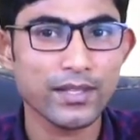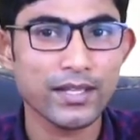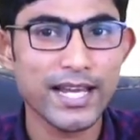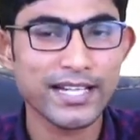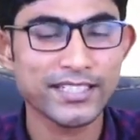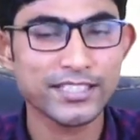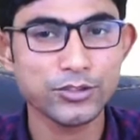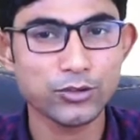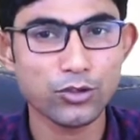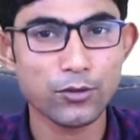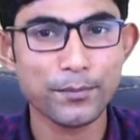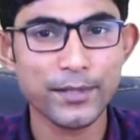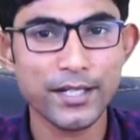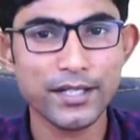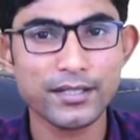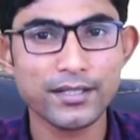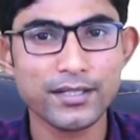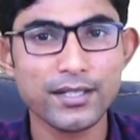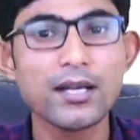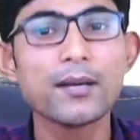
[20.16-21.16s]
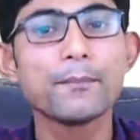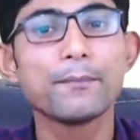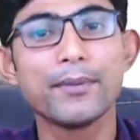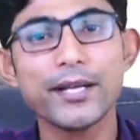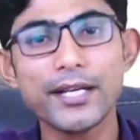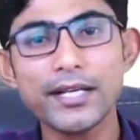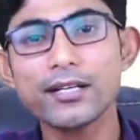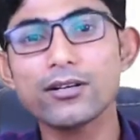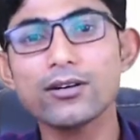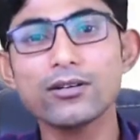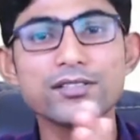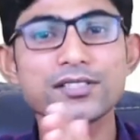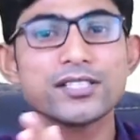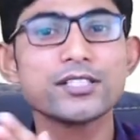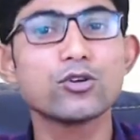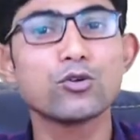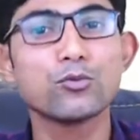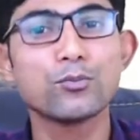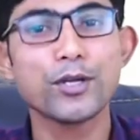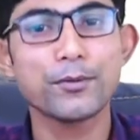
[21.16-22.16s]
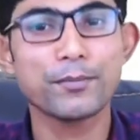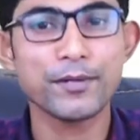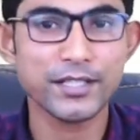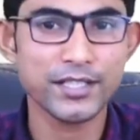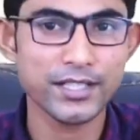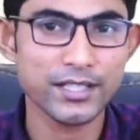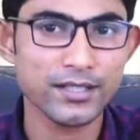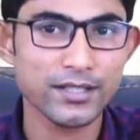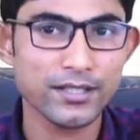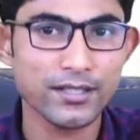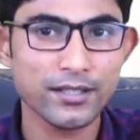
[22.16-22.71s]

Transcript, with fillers: একটি টপিক ভেহিকলস ইন হোমিওপ্যাথি